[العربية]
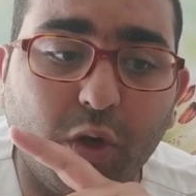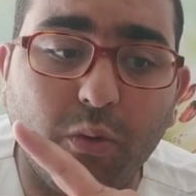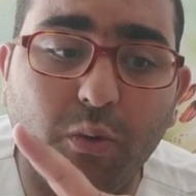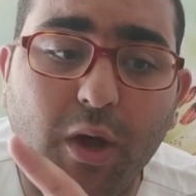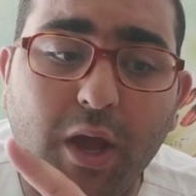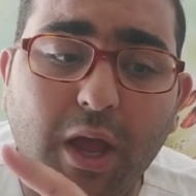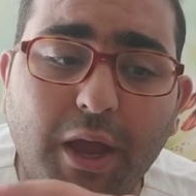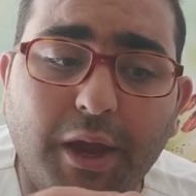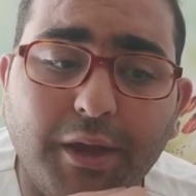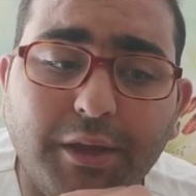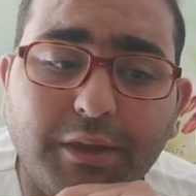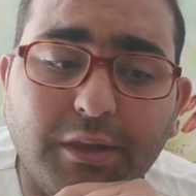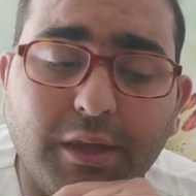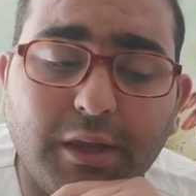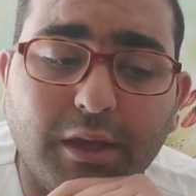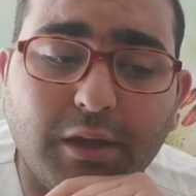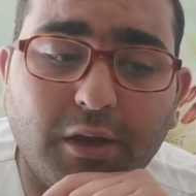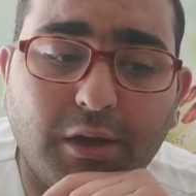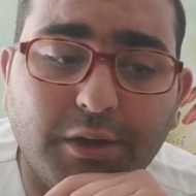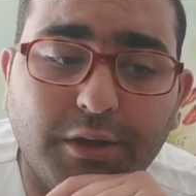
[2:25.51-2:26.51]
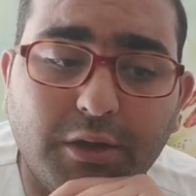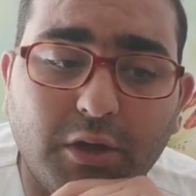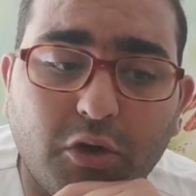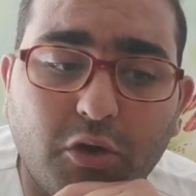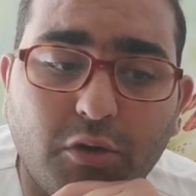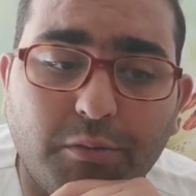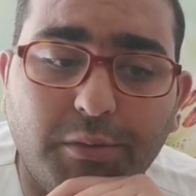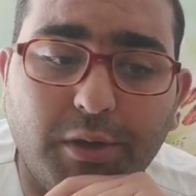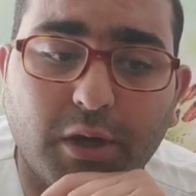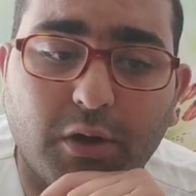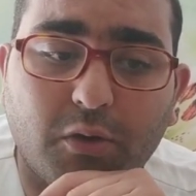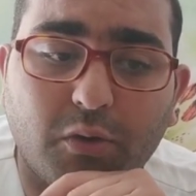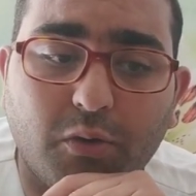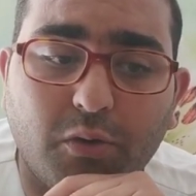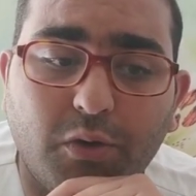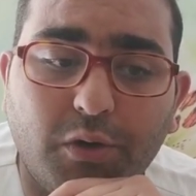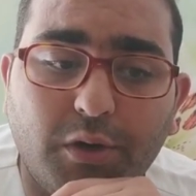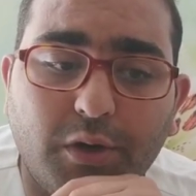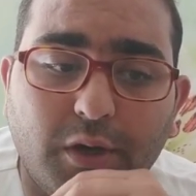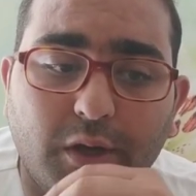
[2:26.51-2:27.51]
وعند عندهم
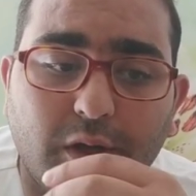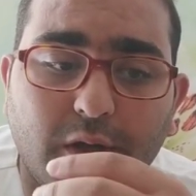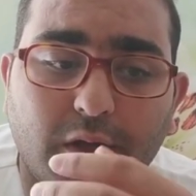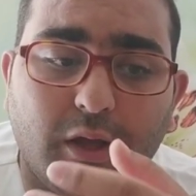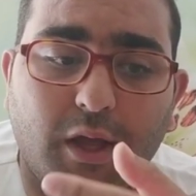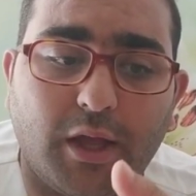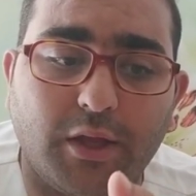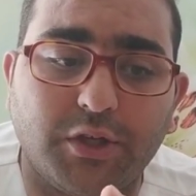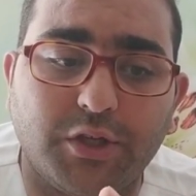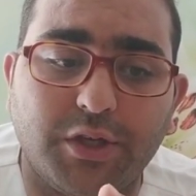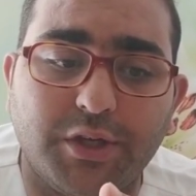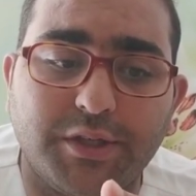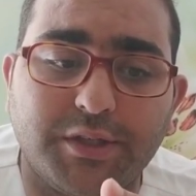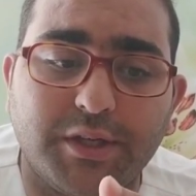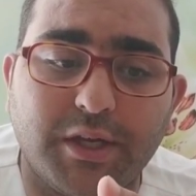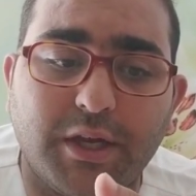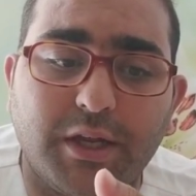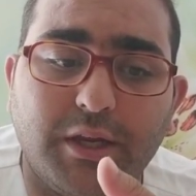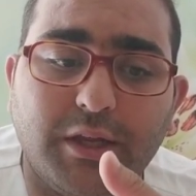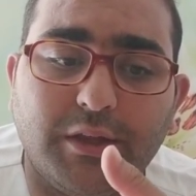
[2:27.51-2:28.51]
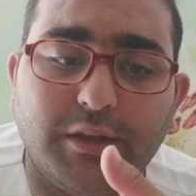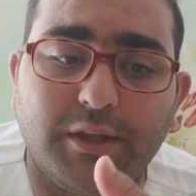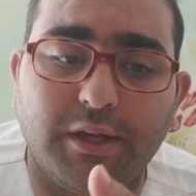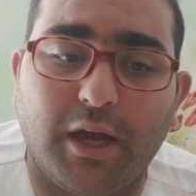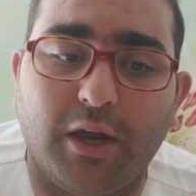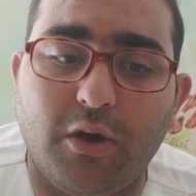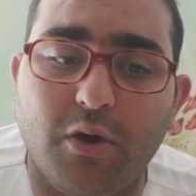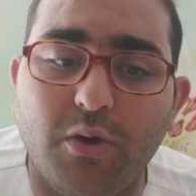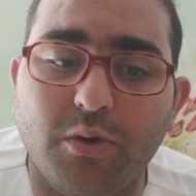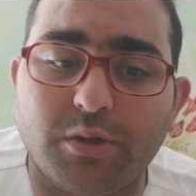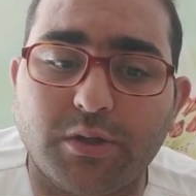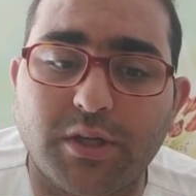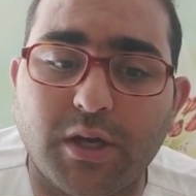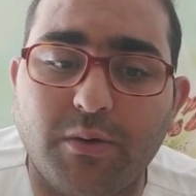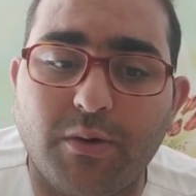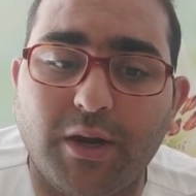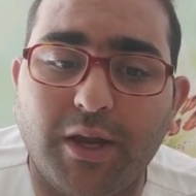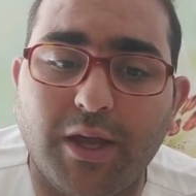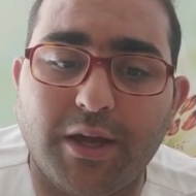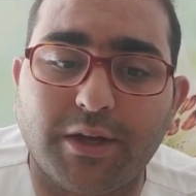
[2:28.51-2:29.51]
يكون آه، أجهزة للديالوزا
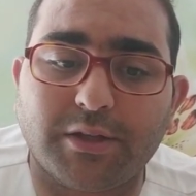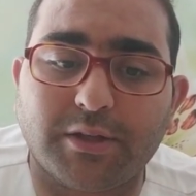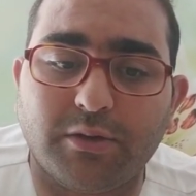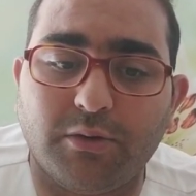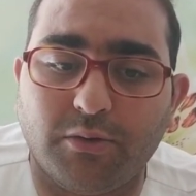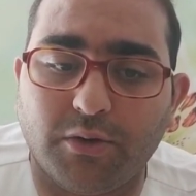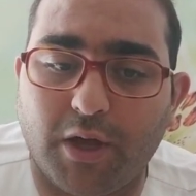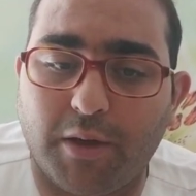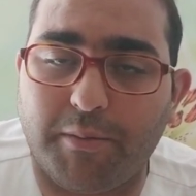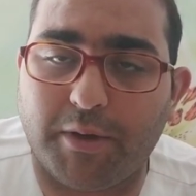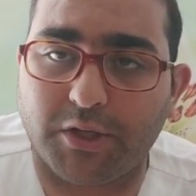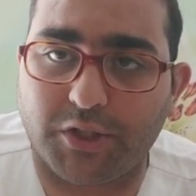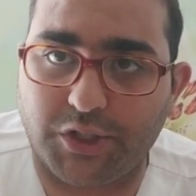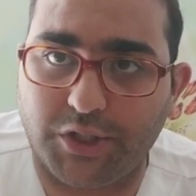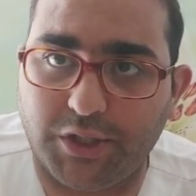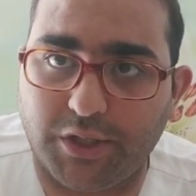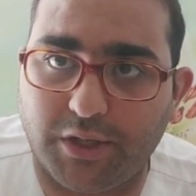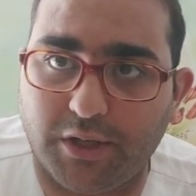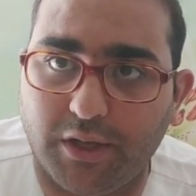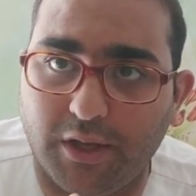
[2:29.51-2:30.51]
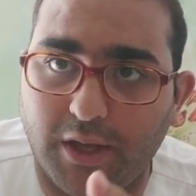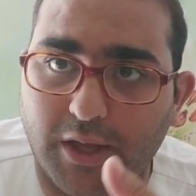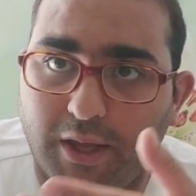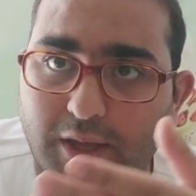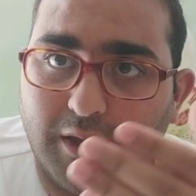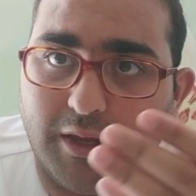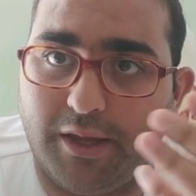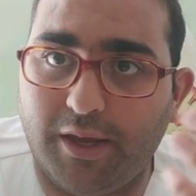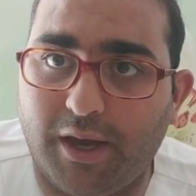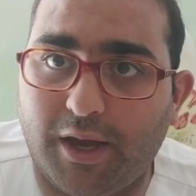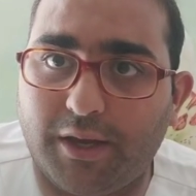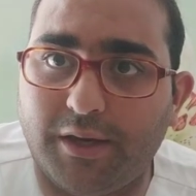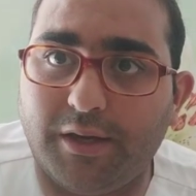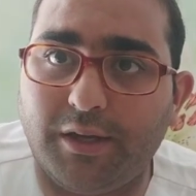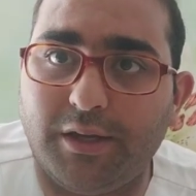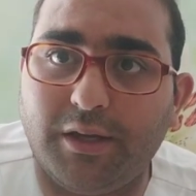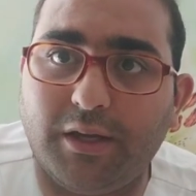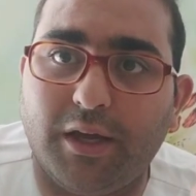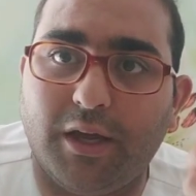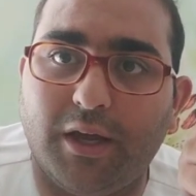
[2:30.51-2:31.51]
والهيرسلونجا ماشينا
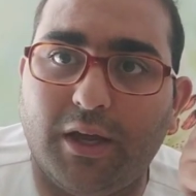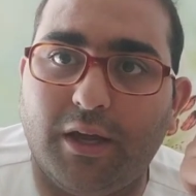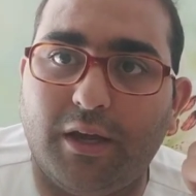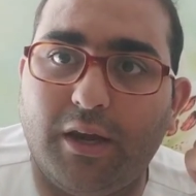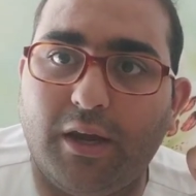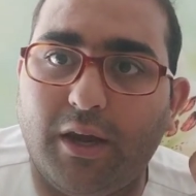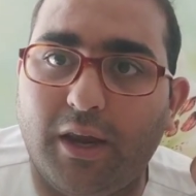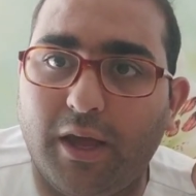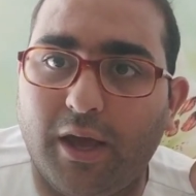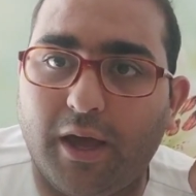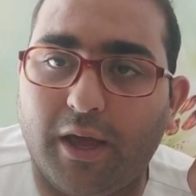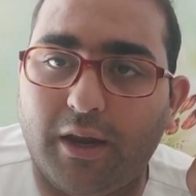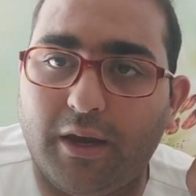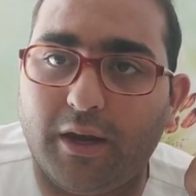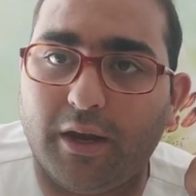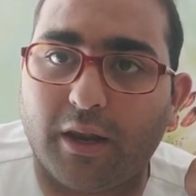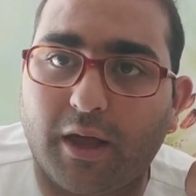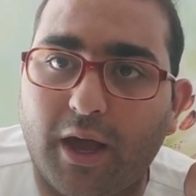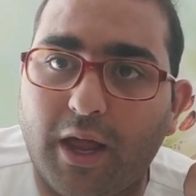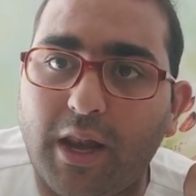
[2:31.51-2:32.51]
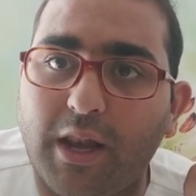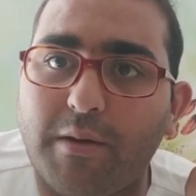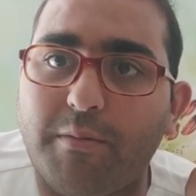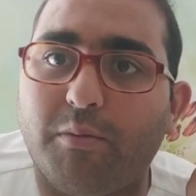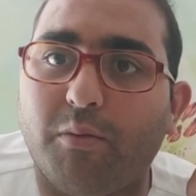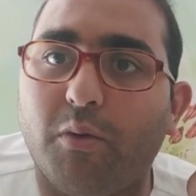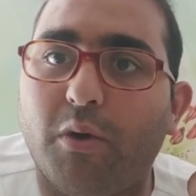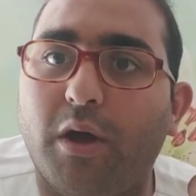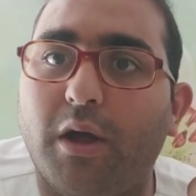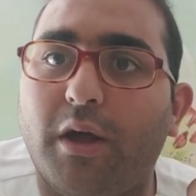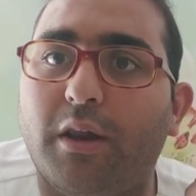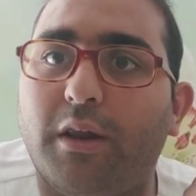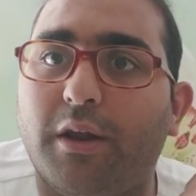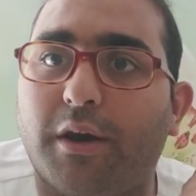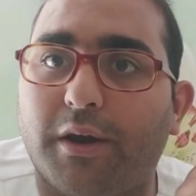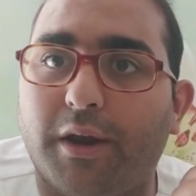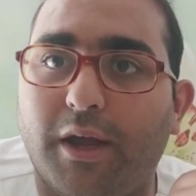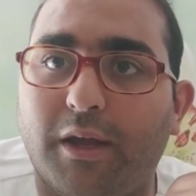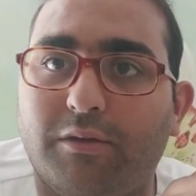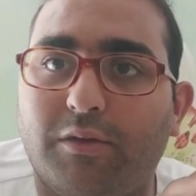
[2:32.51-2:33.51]
يعني آه، للقلب
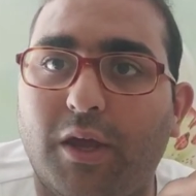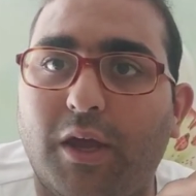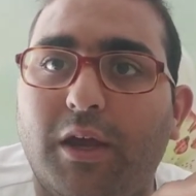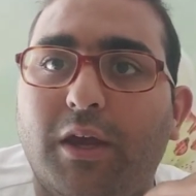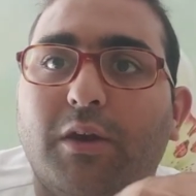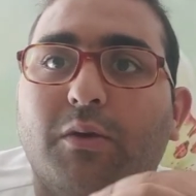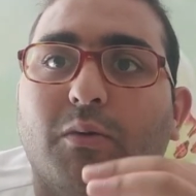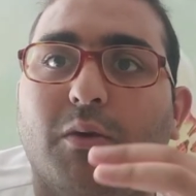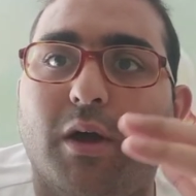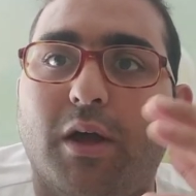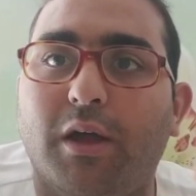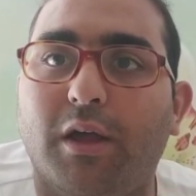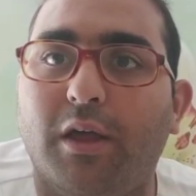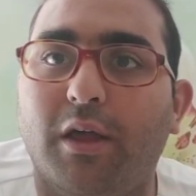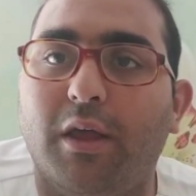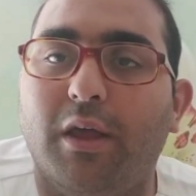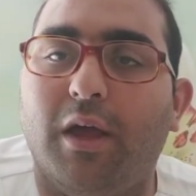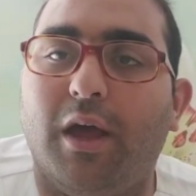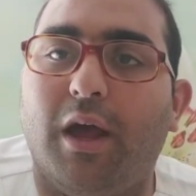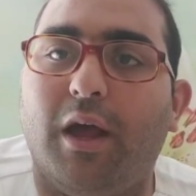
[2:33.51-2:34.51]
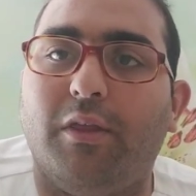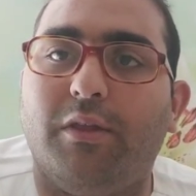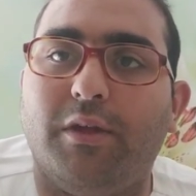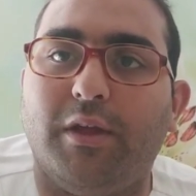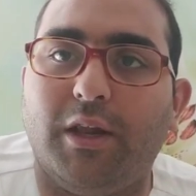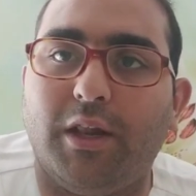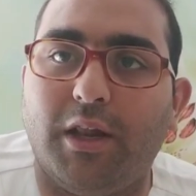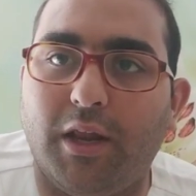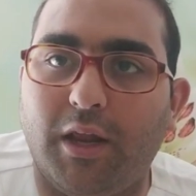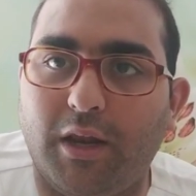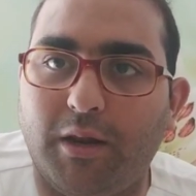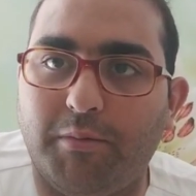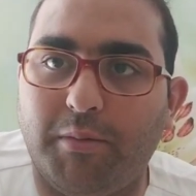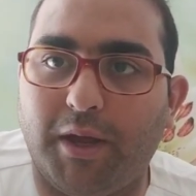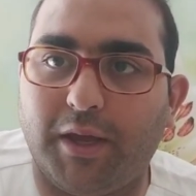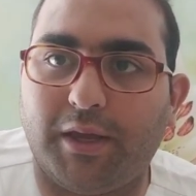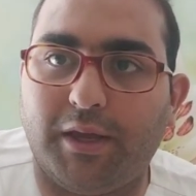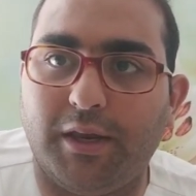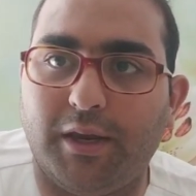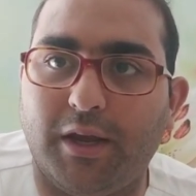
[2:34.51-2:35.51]
وللرئتين وهذه
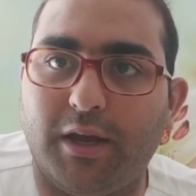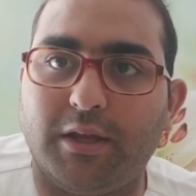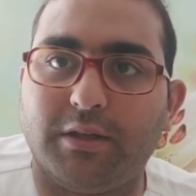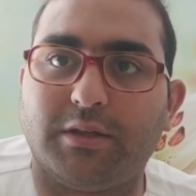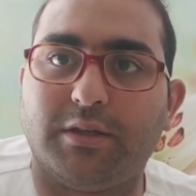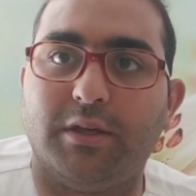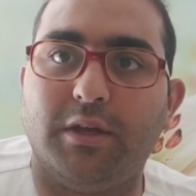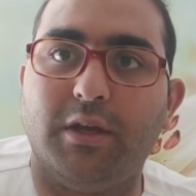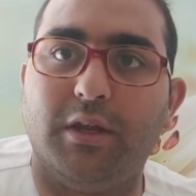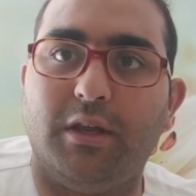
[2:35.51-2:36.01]
الماكينات